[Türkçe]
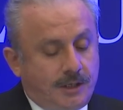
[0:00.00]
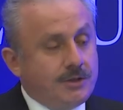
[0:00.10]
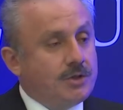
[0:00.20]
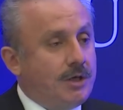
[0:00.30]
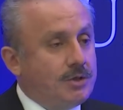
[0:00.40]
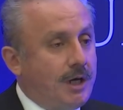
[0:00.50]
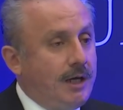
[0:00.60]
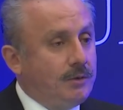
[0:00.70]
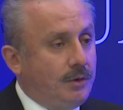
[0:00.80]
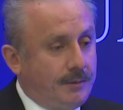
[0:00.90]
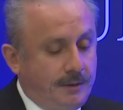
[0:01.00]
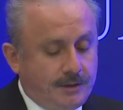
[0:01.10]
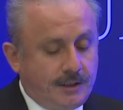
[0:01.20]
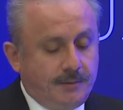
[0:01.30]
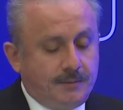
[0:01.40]
ancak şahit
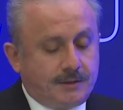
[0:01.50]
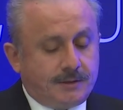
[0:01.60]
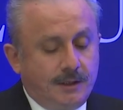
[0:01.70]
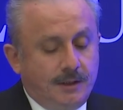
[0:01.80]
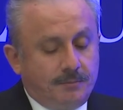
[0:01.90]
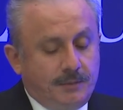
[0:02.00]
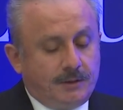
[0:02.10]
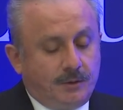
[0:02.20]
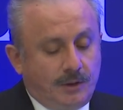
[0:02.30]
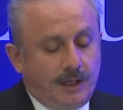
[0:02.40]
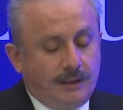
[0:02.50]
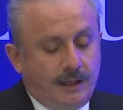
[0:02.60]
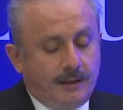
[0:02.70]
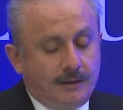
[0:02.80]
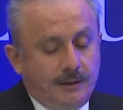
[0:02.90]
olabileceğimiz bir
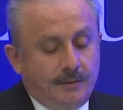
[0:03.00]
olayla